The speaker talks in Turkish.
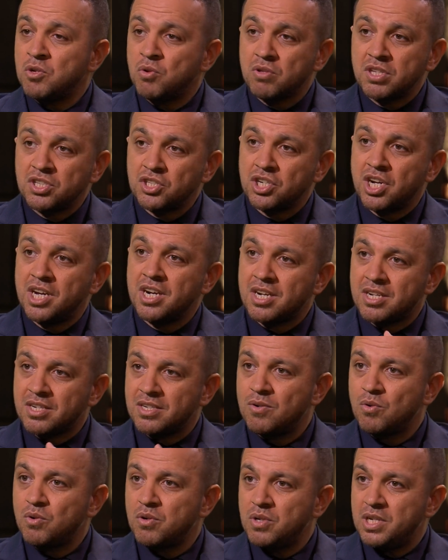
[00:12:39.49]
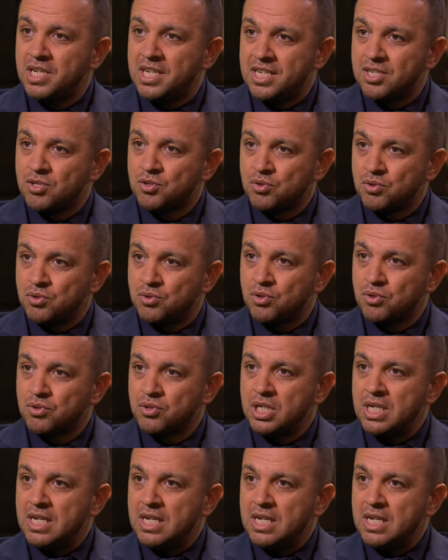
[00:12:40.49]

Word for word: yola çıkarak geliştiriyor.